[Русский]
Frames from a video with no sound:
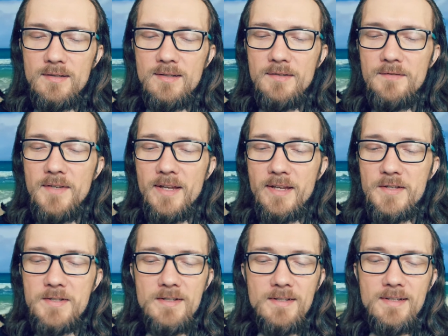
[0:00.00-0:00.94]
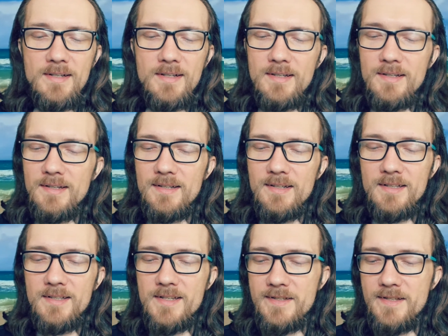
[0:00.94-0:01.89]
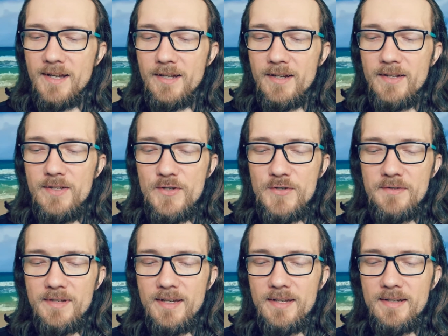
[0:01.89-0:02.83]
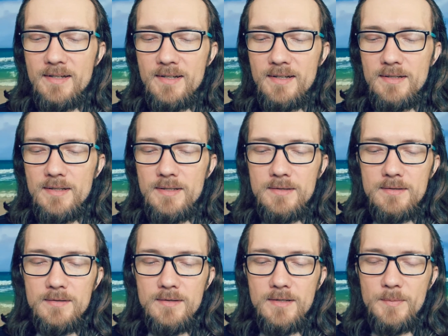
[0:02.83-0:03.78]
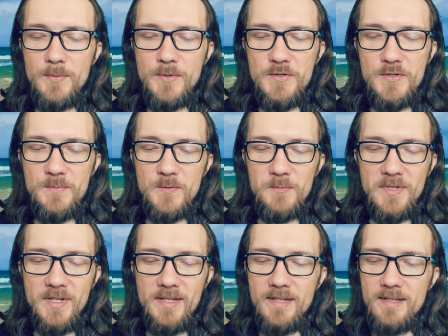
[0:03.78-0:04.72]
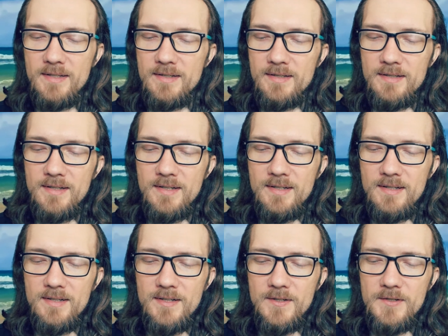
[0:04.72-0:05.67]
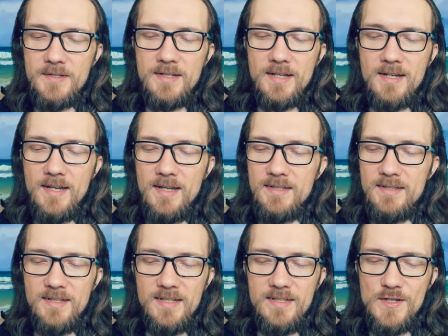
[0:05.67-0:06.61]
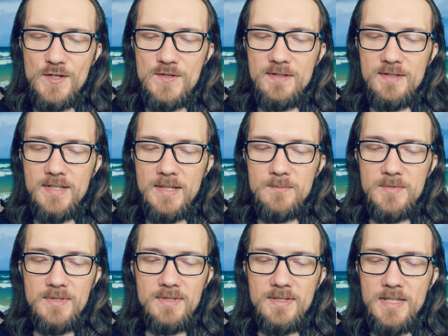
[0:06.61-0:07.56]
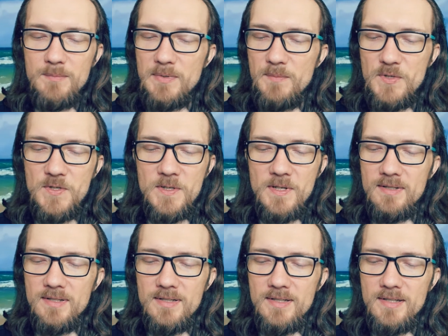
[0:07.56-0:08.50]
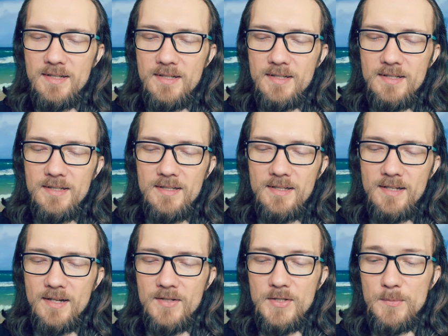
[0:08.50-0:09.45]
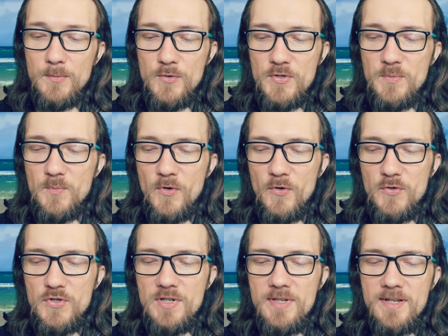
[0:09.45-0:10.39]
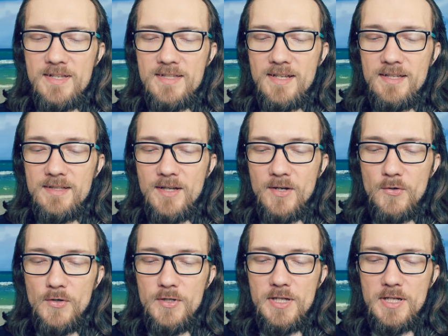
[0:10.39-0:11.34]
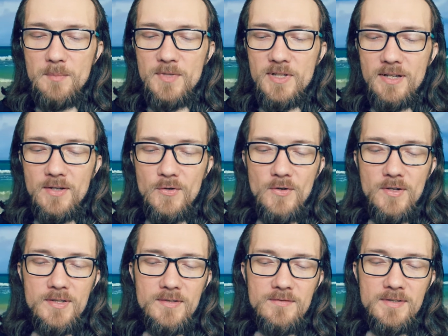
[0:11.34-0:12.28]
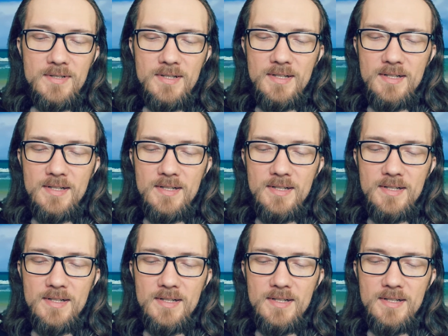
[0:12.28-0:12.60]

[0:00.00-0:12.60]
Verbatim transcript: Ты веришь этой старой книжонке? А почему бы и нет?» Хоть какая-то надежда нам бы и не помешала. И к тому же мой ученик станет охотником драконов,